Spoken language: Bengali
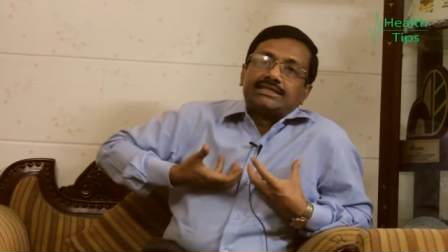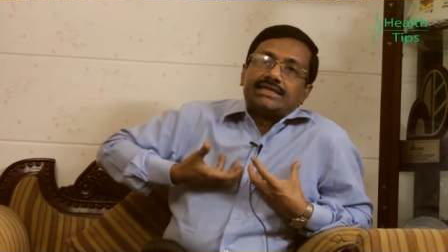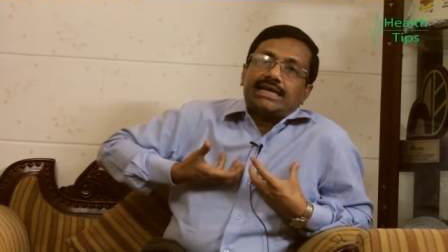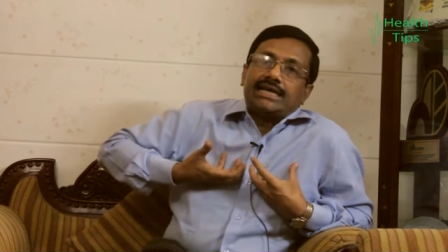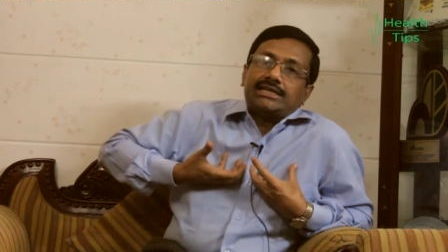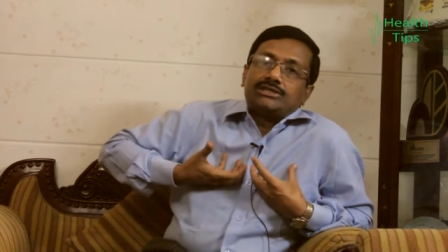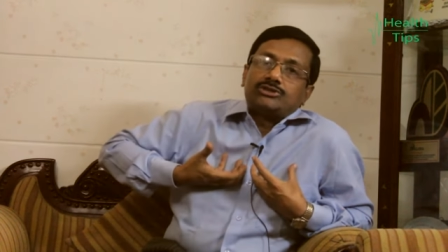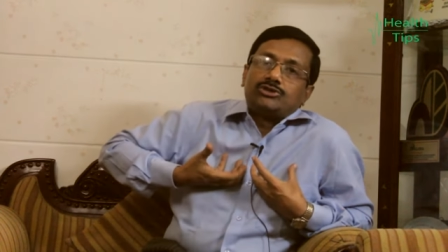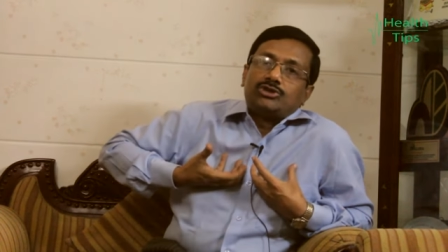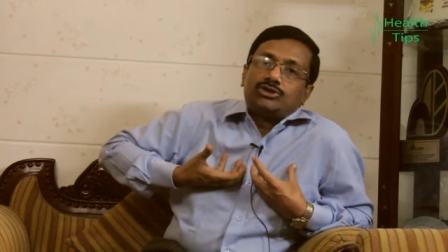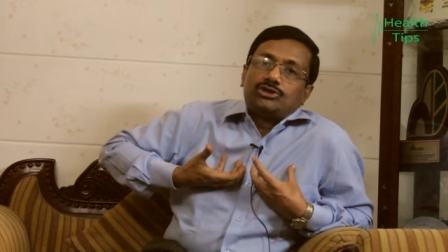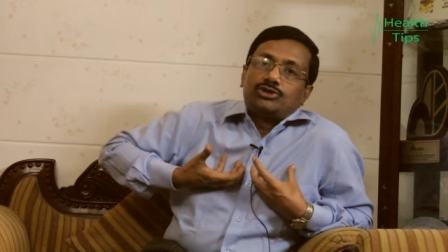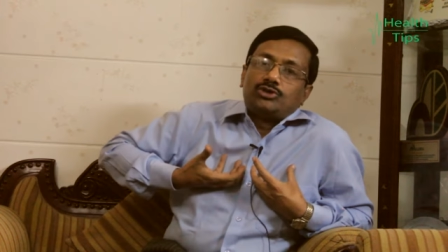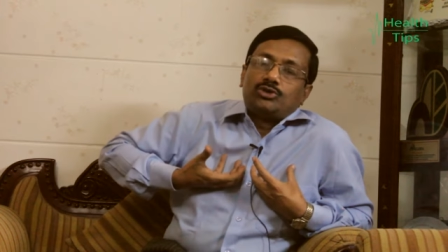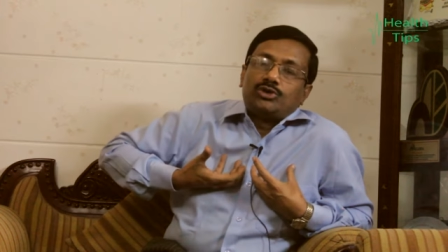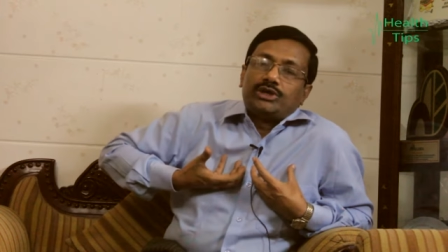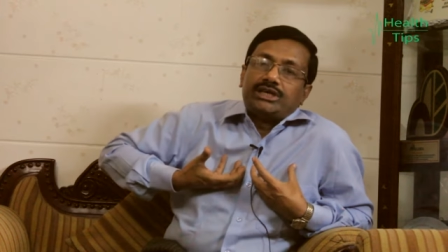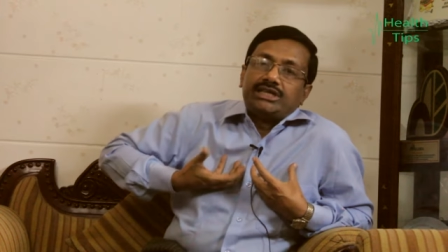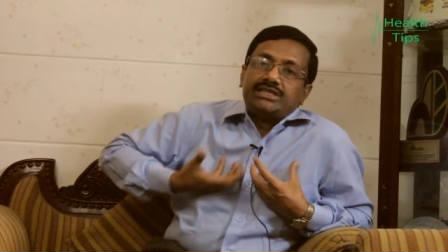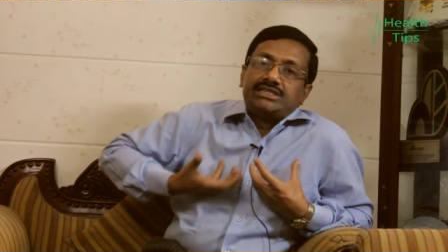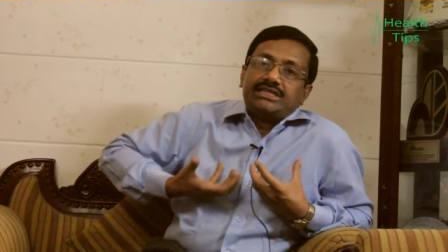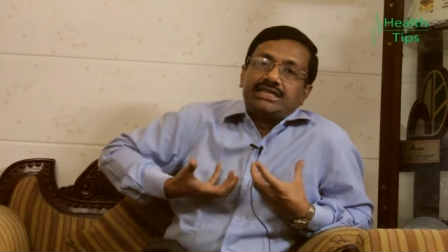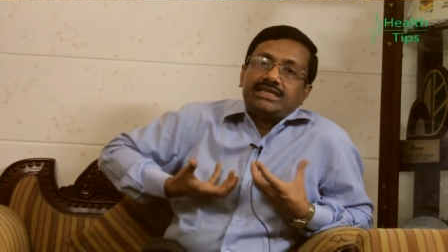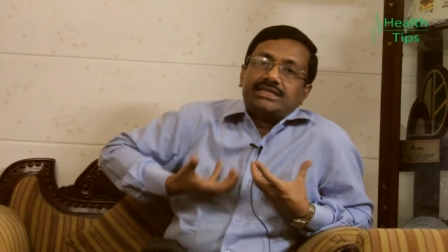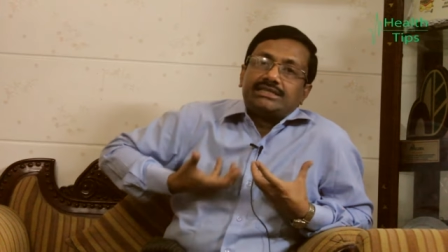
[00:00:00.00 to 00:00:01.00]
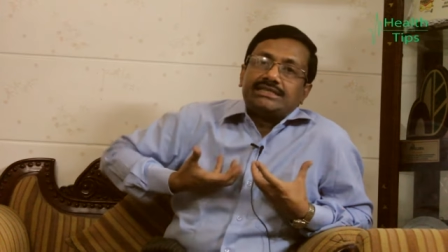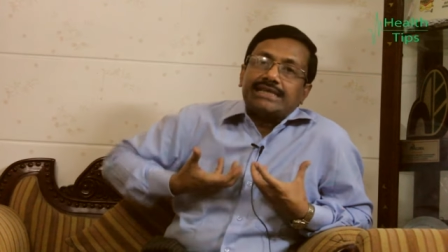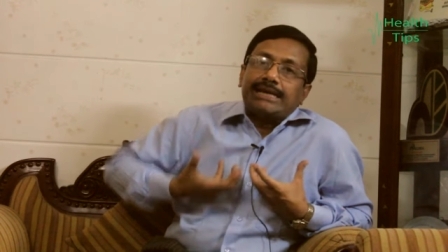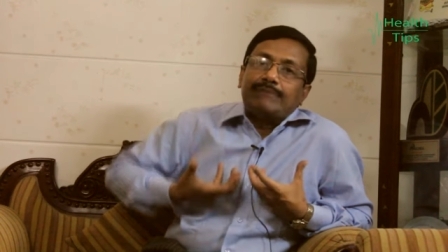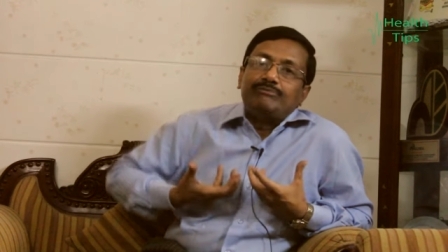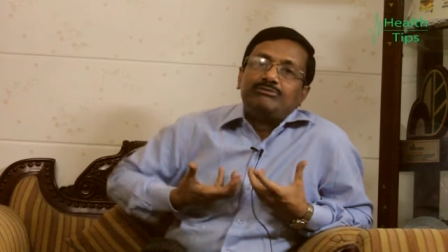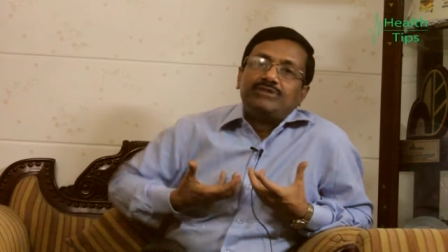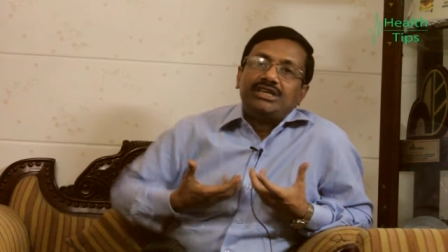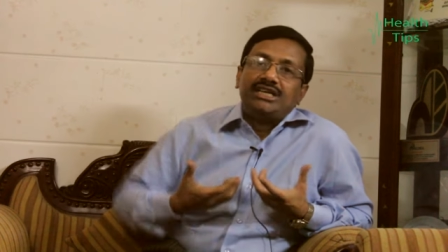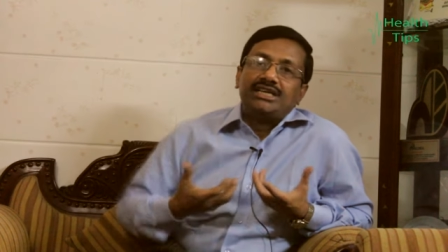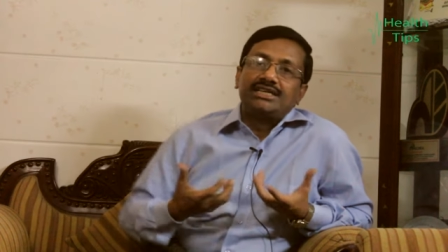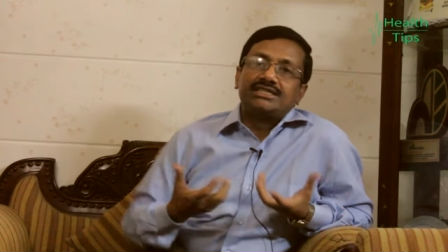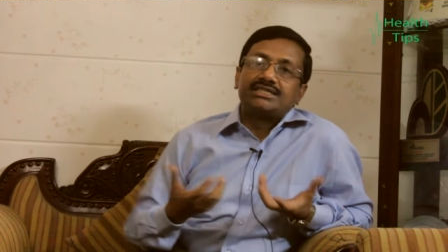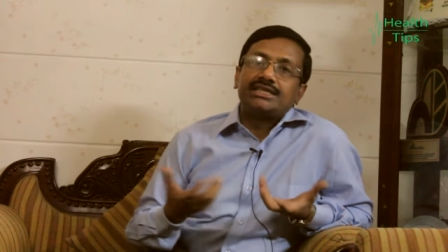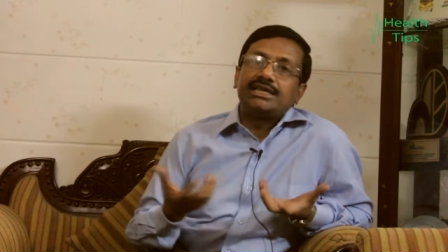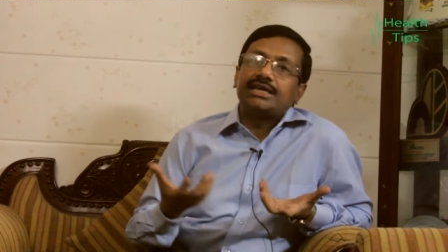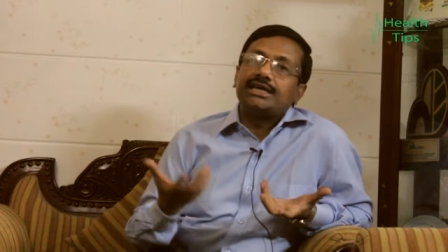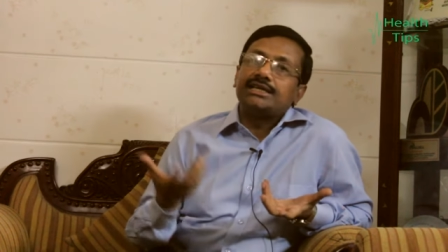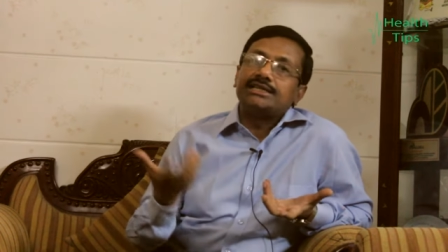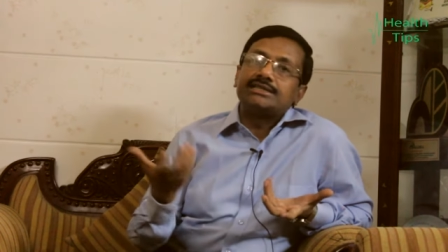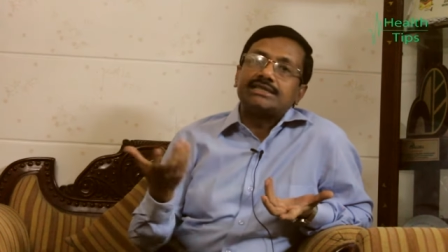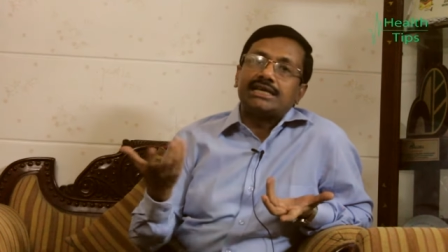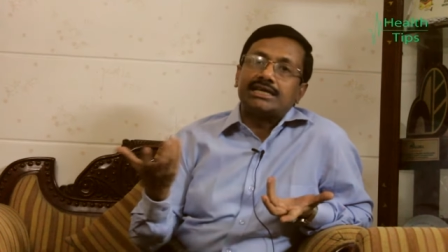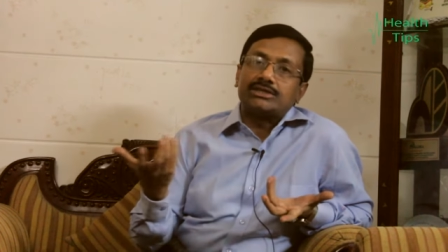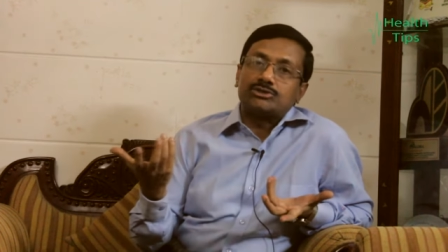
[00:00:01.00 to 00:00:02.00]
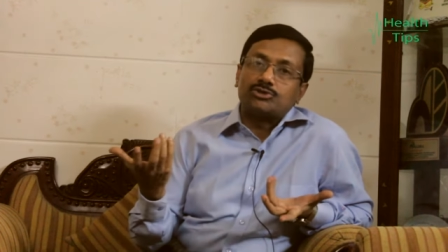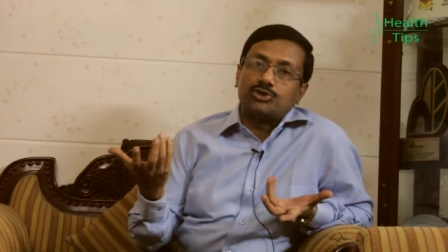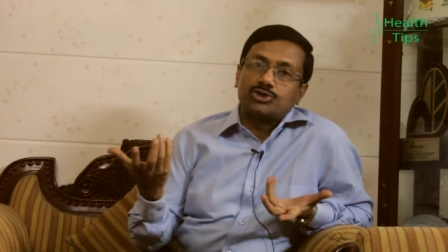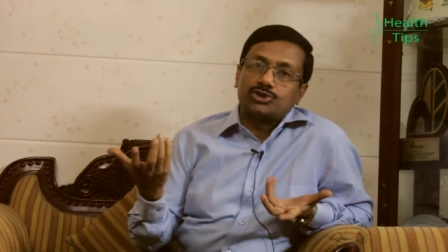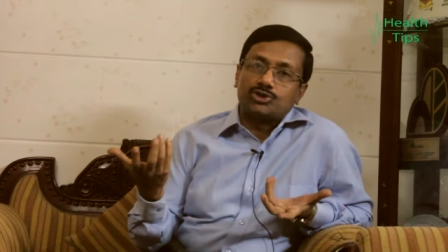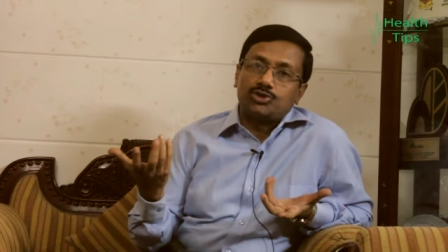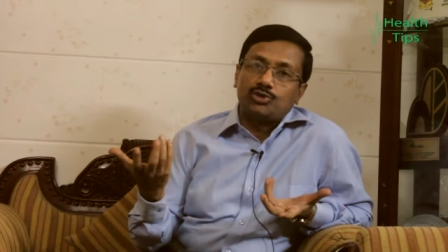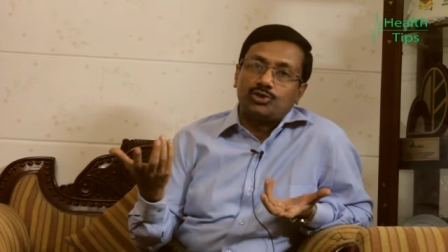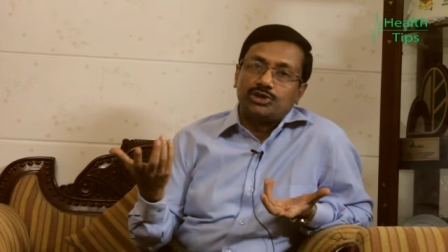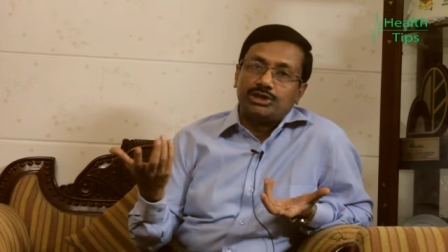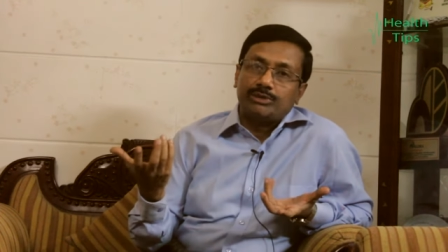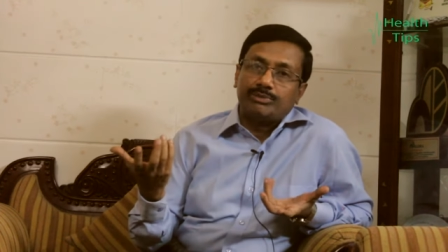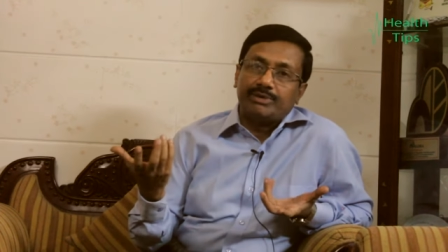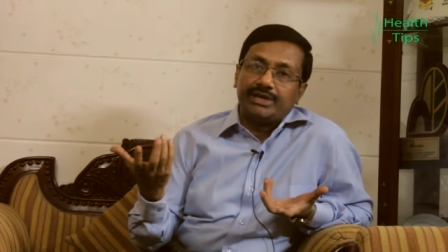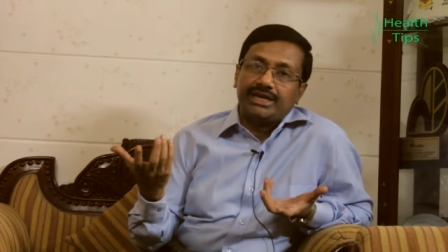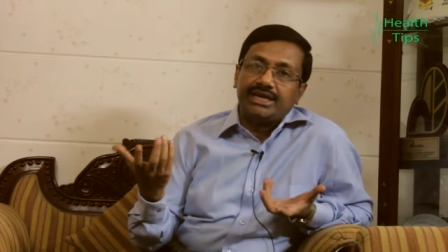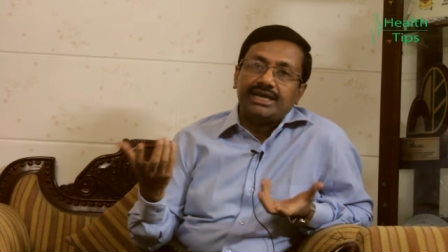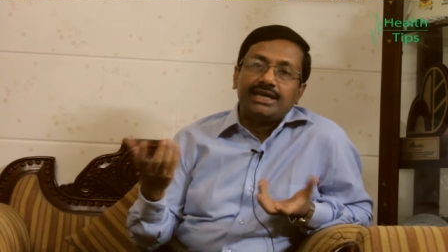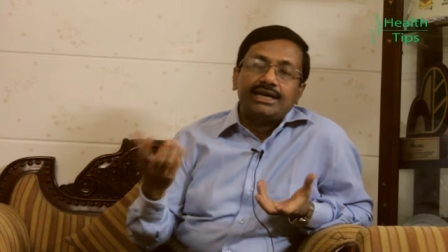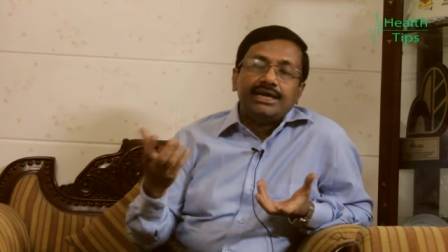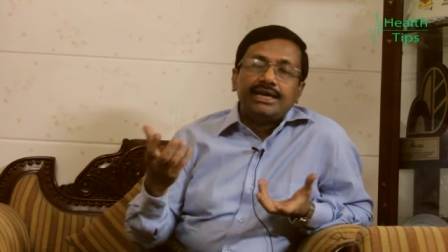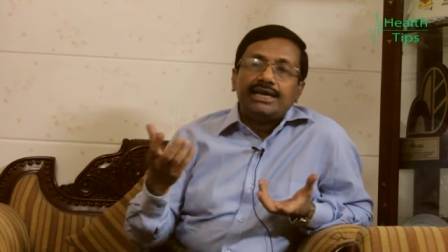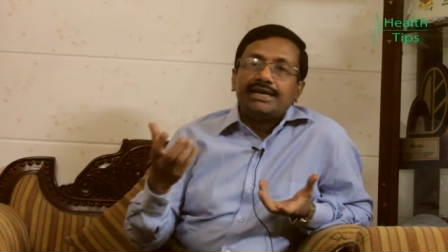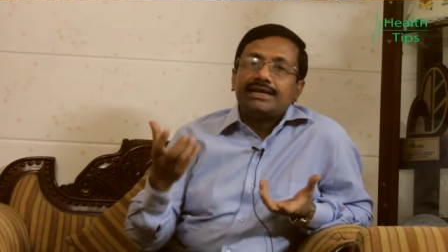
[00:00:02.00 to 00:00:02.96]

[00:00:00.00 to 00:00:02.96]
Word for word: শ্বাসযন্ত্রকে যে চাপ দিলে সেখানে শ্বাসকষ্ট হতে পারে